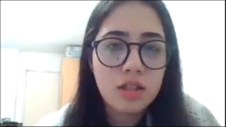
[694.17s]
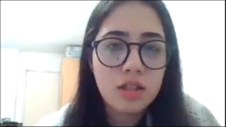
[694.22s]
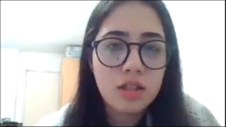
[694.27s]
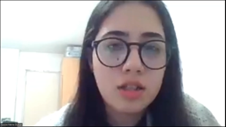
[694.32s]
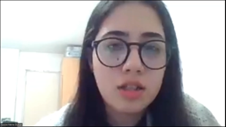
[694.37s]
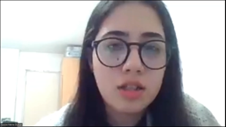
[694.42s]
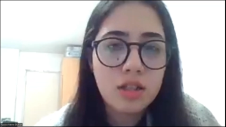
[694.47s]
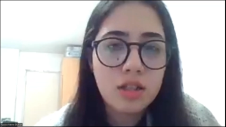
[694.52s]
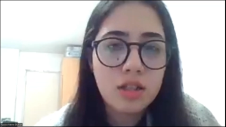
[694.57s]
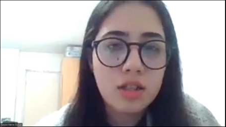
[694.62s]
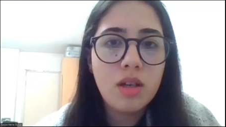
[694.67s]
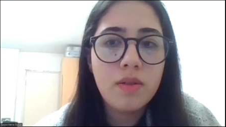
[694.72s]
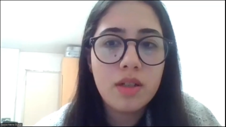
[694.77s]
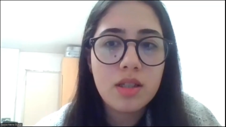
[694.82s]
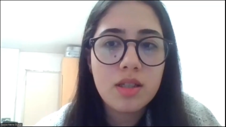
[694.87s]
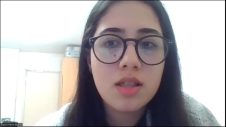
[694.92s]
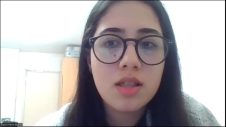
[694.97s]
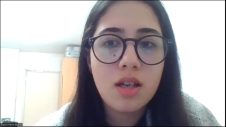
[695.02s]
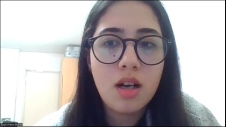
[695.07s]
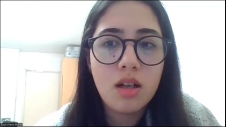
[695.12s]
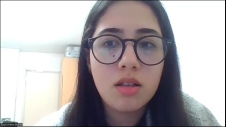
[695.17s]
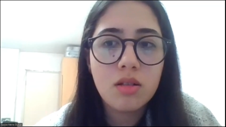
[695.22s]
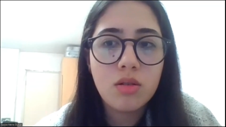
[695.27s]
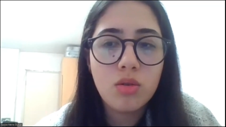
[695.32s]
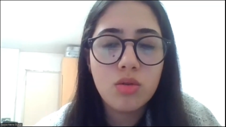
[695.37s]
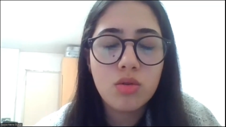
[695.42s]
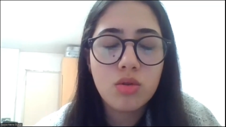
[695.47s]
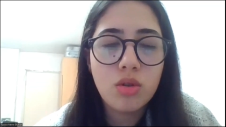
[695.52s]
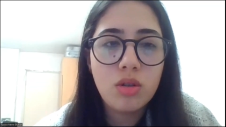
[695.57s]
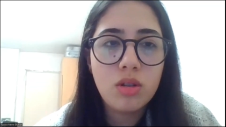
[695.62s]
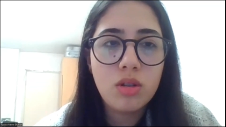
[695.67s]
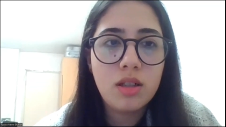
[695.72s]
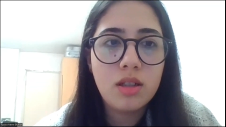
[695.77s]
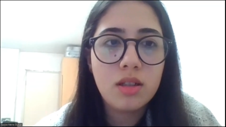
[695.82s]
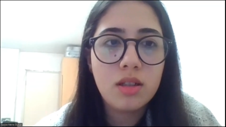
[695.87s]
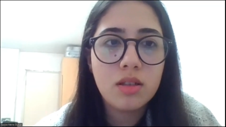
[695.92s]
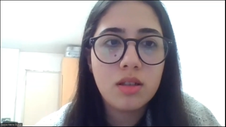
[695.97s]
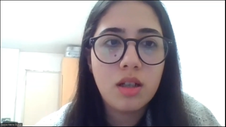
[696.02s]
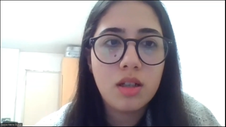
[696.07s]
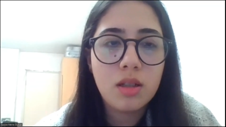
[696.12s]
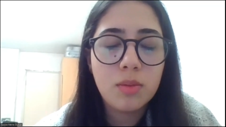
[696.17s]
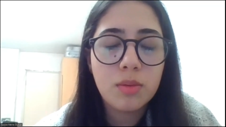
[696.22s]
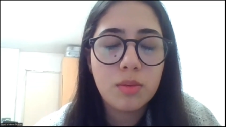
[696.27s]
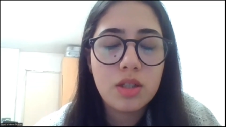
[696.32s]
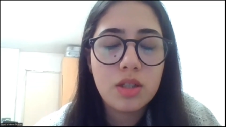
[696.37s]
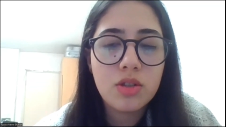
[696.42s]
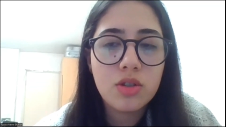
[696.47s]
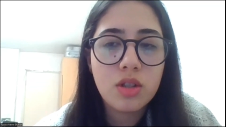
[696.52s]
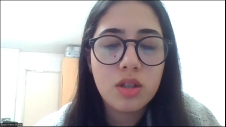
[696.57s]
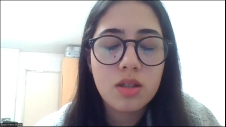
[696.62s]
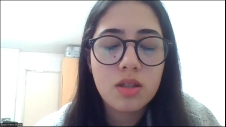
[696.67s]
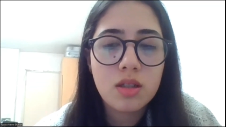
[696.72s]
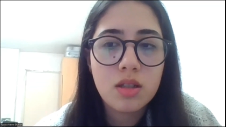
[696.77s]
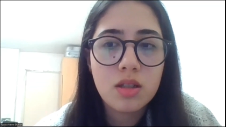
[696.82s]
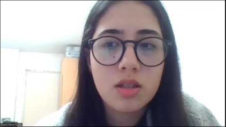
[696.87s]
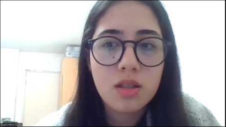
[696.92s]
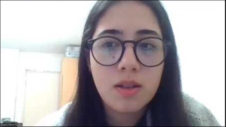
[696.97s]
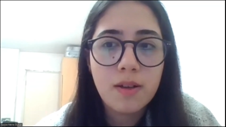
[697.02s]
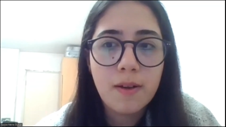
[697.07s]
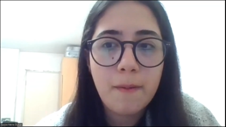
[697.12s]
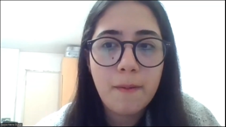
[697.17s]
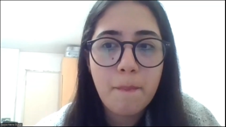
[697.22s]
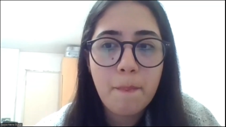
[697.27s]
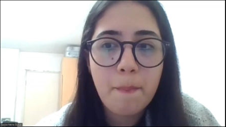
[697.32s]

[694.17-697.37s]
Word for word: geçtikten sonra evet sağlık evet. kontrollerinden yap geçeceksiniz.